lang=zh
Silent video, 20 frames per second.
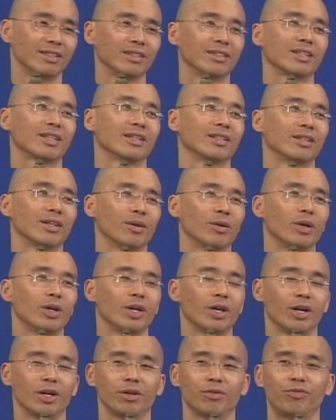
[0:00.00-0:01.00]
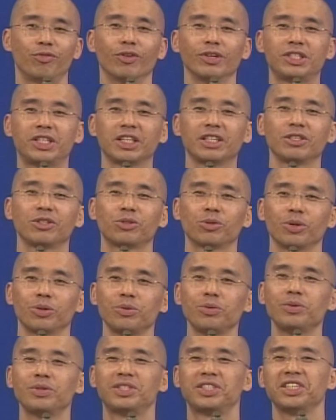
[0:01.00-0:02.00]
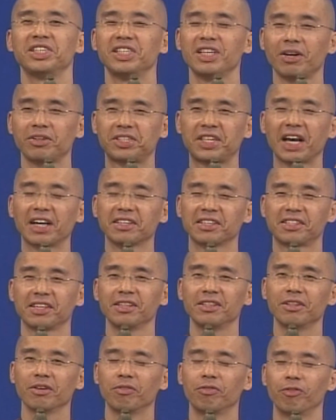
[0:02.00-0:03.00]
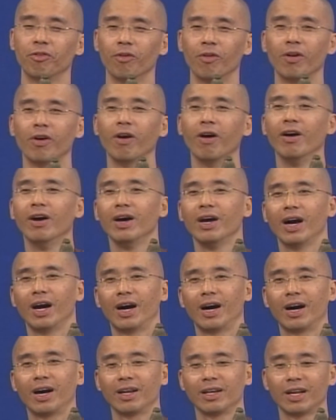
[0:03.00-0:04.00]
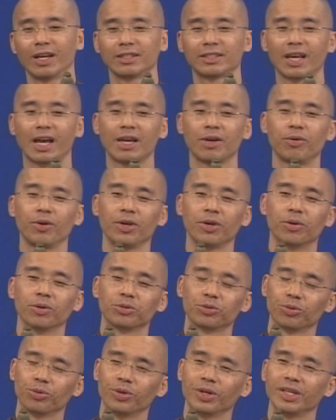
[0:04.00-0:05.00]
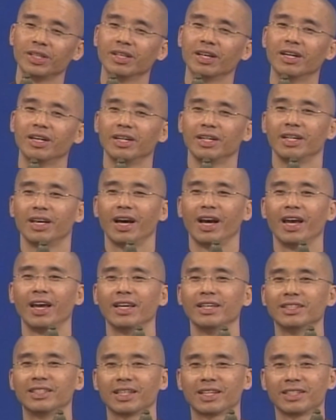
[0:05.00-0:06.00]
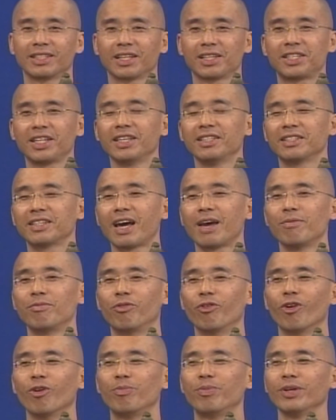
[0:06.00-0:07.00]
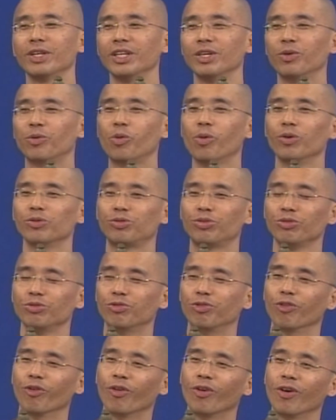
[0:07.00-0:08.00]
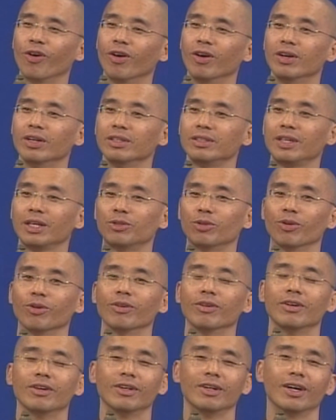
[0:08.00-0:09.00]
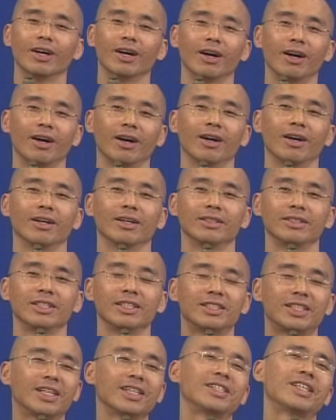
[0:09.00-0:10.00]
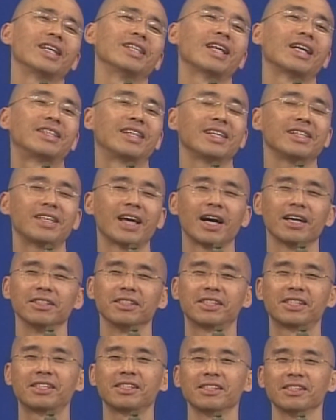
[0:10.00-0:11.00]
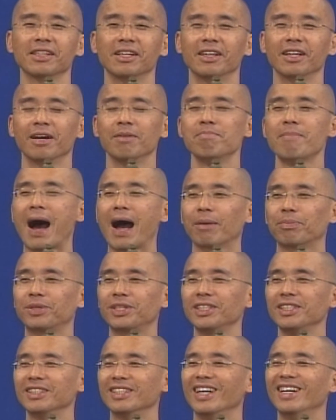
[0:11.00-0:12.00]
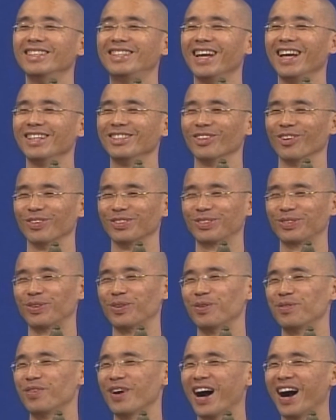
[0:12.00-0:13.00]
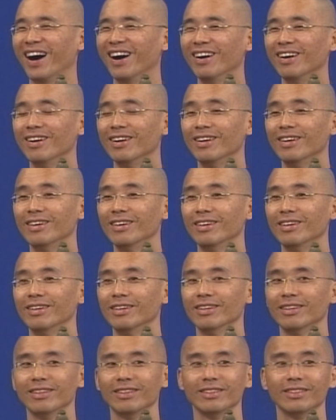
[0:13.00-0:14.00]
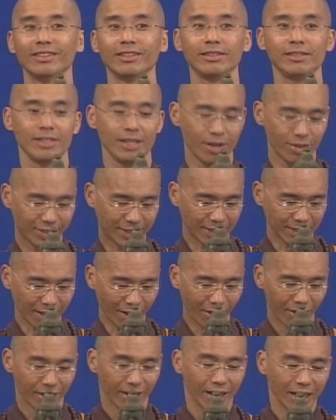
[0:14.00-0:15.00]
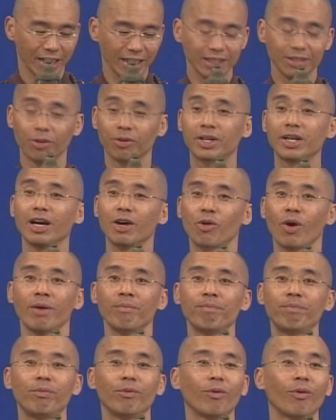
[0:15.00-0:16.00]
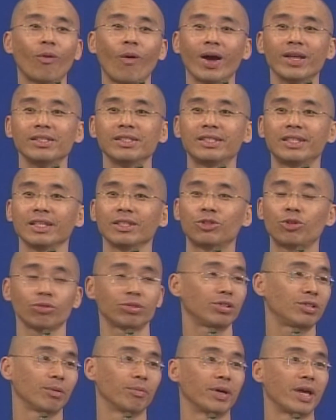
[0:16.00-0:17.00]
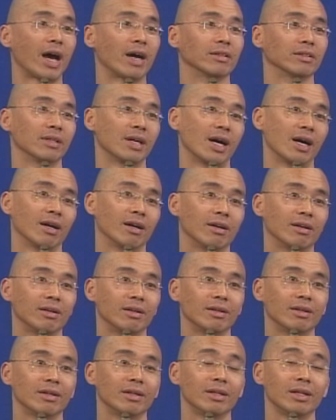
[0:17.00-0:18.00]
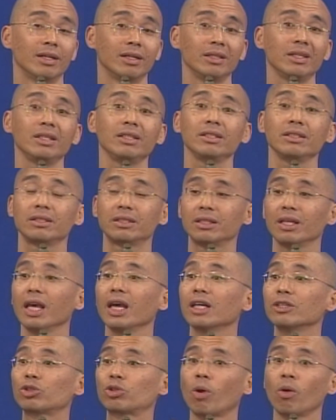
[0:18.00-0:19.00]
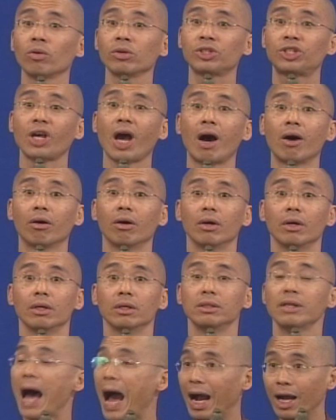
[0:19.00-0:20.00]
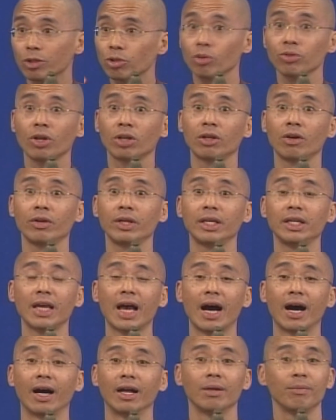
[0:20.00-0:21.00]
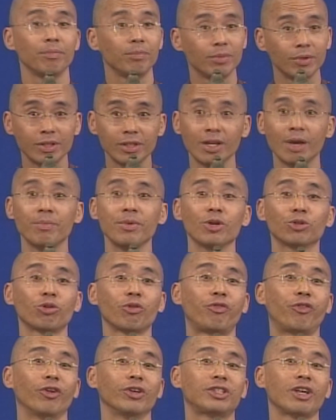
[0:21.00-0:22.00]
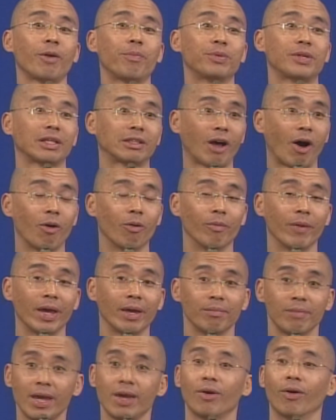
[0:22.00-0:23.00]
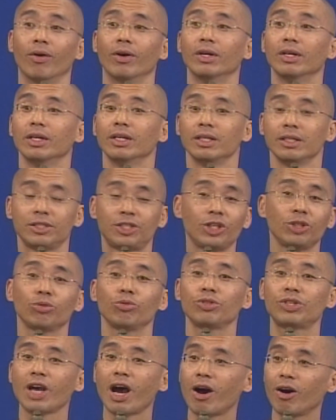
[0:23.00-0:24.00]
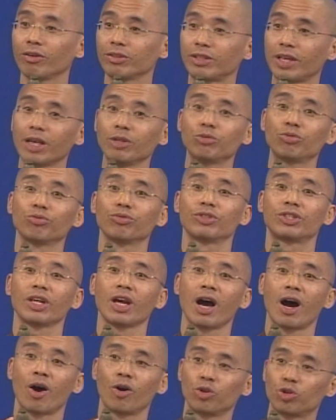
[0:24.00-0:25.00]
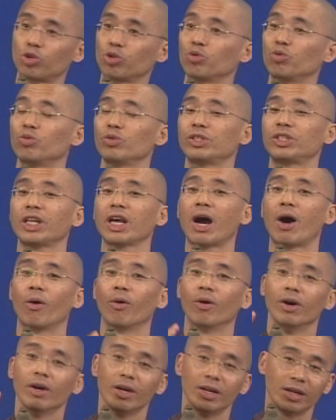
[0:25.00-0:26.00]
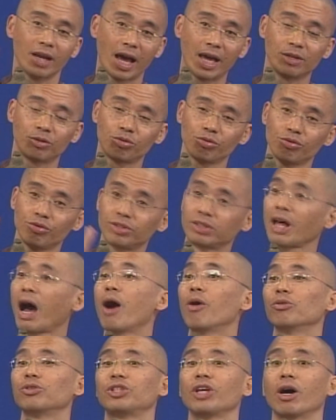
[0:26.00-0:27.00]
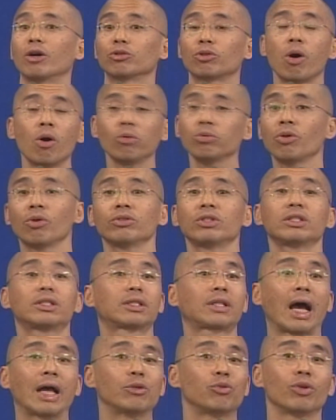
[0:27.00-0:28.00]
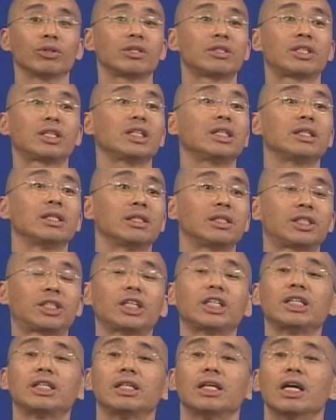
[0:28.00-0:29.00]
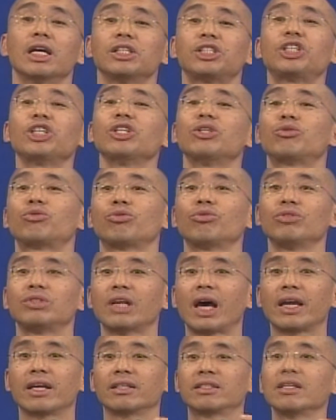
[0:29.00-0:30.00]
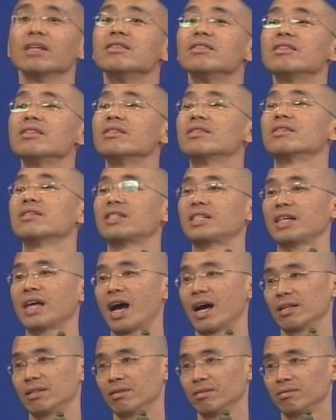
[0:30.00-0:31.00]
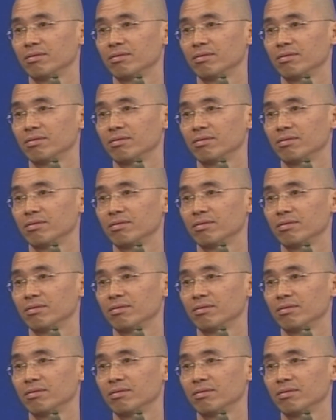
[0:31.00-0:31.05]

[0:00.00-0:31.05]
这个这个、呃佛经所预计要降生的佛啊，那才会有所谓的哎这个这个现在佛不理过去佛这种啊，你听现在听起来很刺耳、很马屁的这种说法。那你要知道，那种客观环境就是这么样子啊。那一个宗教，哪个宗教都一样啊，也没有说佛教比较倒霉，没有基督教、天主教、儒教，乃至于道教，通通是感觉是寄寄寄居在一个政治之下的，